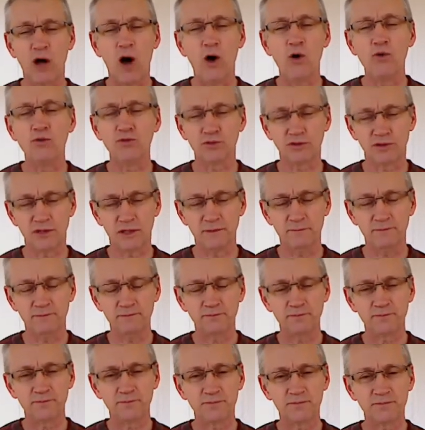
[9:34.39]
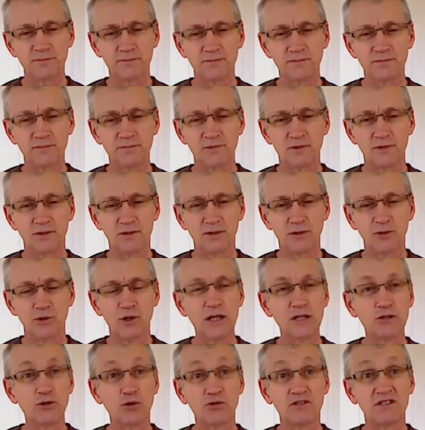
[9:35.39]
onze
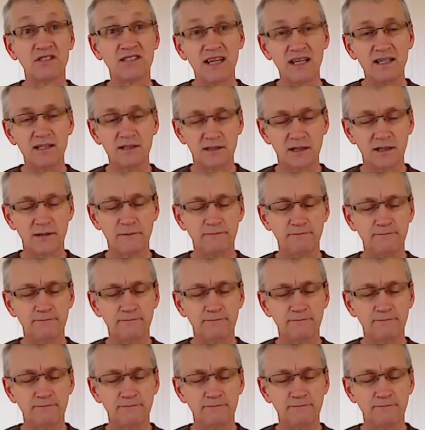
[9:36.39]
les autres dix.